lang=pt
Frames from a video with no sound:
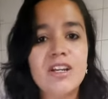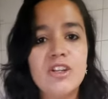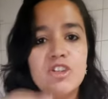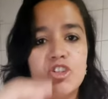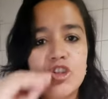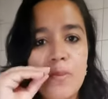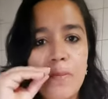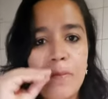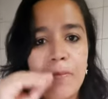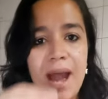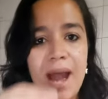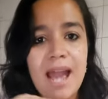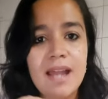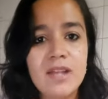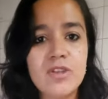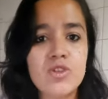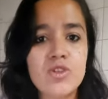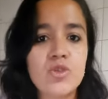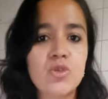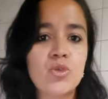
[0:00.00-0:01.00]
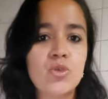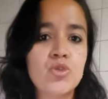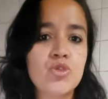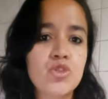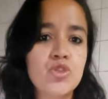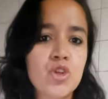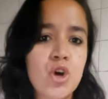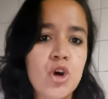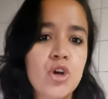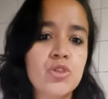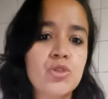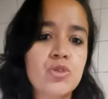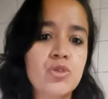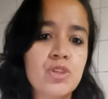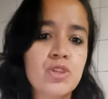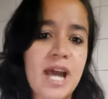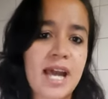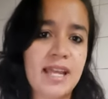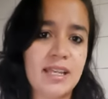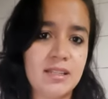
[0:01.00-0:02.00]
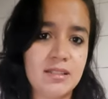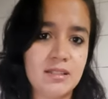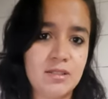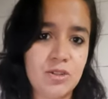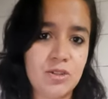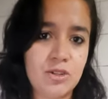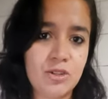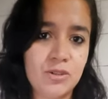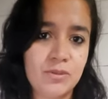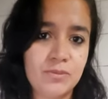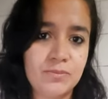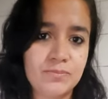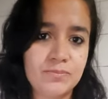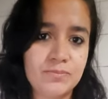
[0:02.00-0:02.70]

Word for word: debaixo dos nossos narizes.